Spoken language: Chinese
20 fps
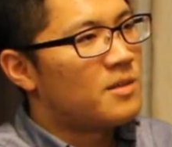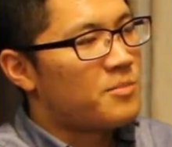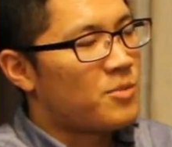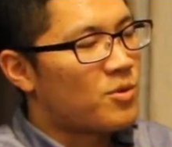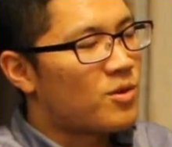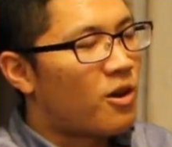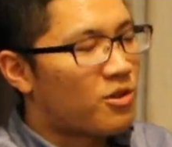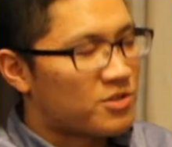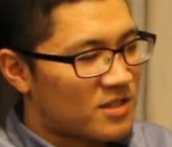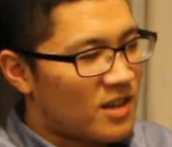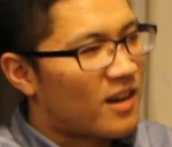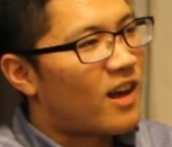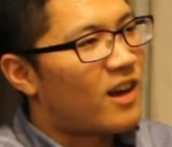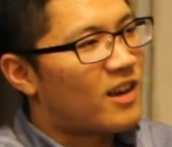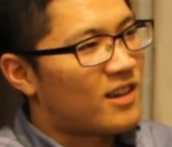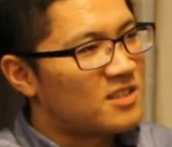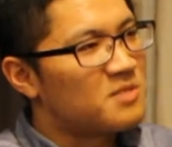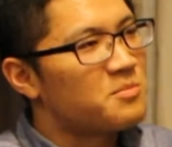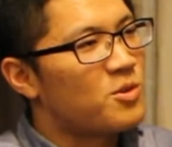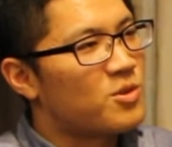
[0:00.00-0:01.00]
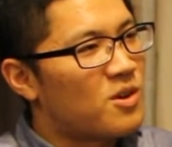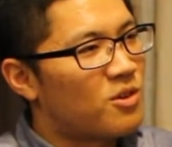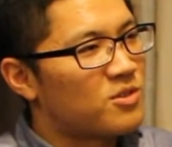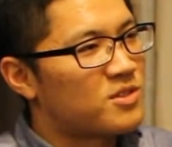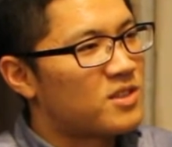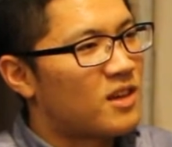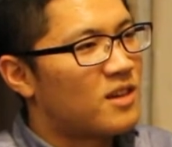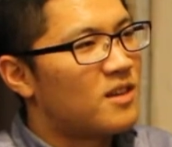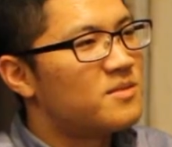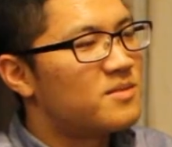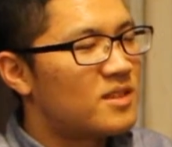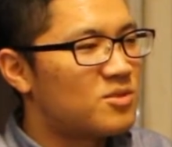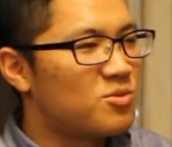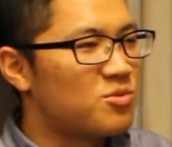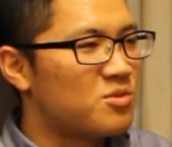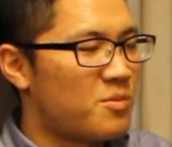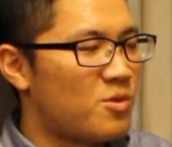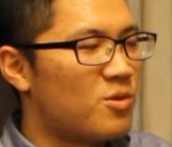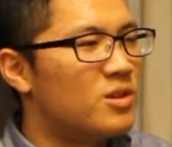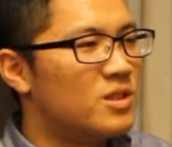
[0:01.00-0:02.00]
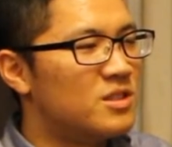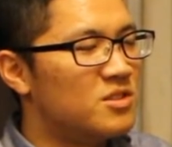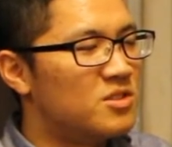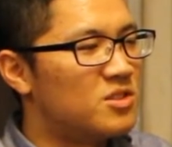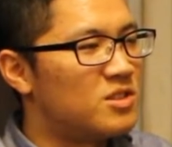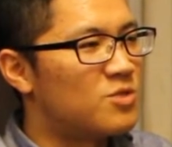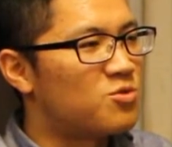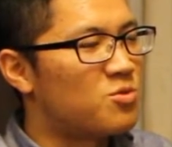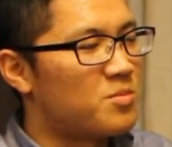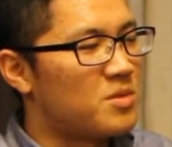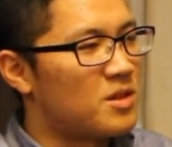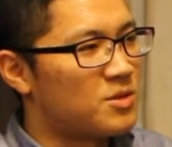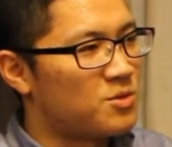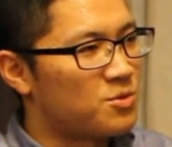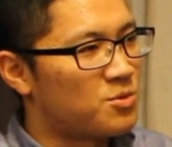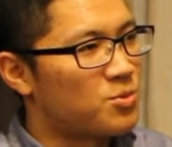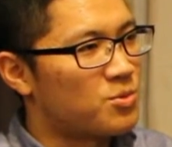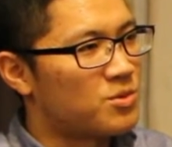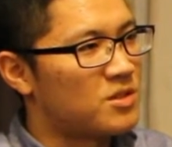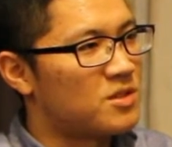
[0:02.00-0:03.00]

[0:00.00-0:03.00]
没有考上嘛，但是没有考上，但是我也没有很认真在准备研究所